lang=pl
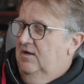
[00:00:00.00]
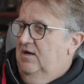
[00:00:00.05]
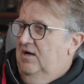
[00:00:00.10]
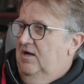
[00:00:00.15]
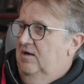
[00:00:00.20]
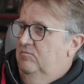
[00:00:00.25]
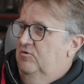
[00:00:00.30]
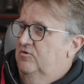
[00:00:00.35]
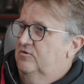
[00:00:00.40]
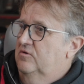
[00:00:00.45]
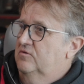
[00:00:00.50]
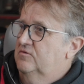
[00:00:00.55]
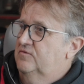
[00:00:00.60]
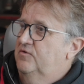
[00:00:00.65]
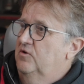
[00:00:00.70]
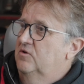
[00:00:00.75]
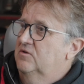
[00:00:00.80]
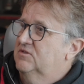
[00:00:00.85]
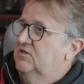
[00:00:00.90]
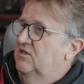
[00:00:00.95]
albo
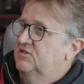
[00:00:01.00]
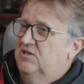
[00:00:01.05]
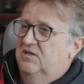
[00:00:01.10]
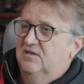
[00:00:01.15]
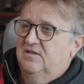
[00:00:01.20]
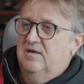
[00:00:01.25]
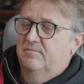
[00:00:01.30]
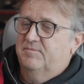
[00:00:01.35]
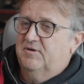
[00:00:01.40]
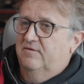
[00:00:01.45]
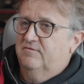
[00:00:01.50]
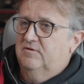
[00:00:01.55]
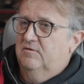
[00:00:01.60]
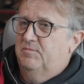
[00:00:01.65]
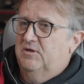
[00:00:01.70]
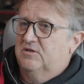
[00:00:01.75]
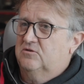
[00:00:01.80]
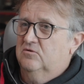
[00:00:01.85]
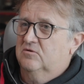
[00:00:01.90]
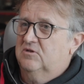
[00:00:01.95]
rozwiązać, ale naprawdę w
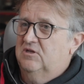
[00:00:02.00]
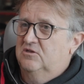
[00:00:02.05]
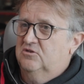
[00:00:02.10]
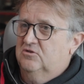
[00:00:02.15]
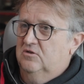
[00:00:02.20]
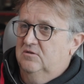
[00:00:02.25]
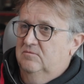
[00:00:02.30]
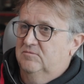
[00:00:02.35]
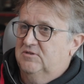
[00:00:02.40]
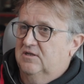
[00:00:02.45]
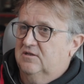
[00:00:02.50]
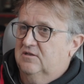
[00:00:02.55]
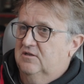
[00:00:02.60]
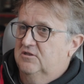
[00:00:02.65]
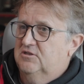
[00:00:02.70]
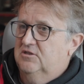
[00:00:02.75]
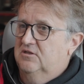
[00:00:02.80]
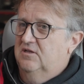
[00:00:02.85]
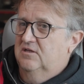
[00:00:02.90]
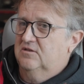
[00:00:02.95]
bardzo ograniczonym
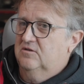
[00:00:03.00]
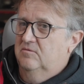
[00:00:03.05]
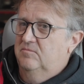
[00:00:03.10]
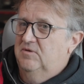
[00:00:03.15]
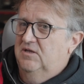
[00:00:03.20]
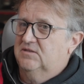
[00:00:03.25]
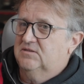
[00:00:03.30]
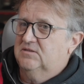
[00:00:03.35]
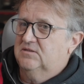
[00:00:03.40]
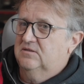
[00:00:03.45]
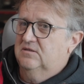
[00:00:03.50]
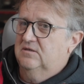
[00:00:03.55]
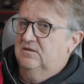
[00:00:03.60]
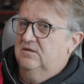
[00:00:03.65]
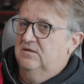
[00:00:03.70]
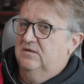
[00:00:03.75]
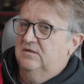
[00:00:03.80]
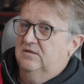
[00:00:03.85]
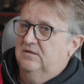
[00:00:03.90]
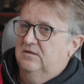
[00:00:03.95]
zakresie. Natomiast
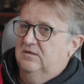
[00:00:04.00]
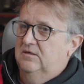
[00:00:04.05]
e,